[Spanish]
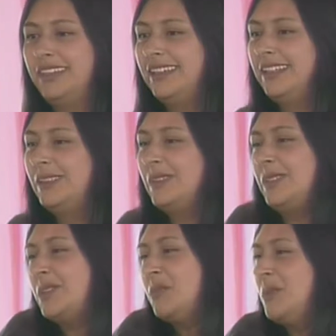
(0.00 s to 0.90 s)

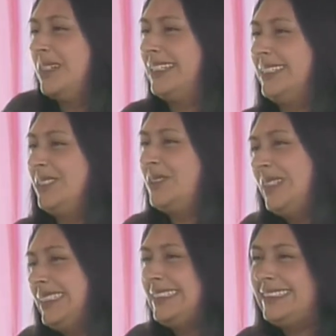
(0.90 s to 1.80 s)
Entonces como que eso,
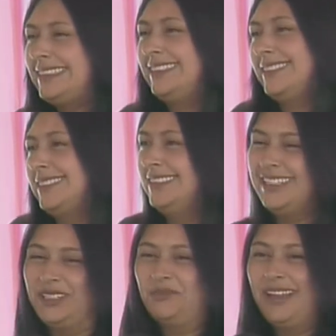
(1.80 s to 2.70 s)
ay
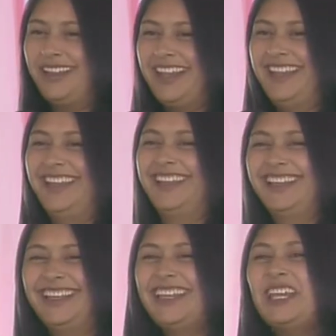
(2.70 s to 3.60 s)
hermana,
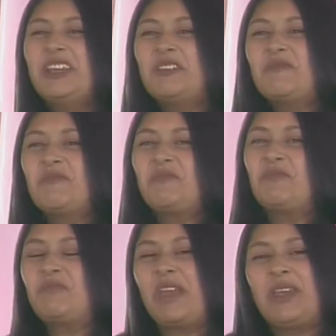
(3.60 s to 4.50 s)

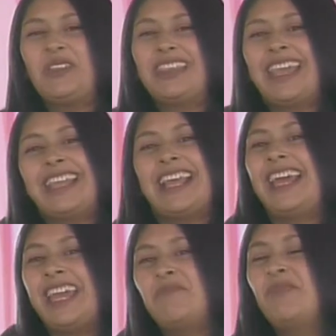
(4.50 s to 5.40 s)
pero
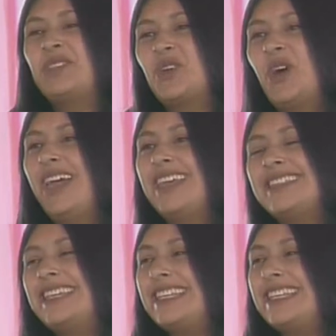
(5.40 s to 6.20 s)
eh, empezó a decir,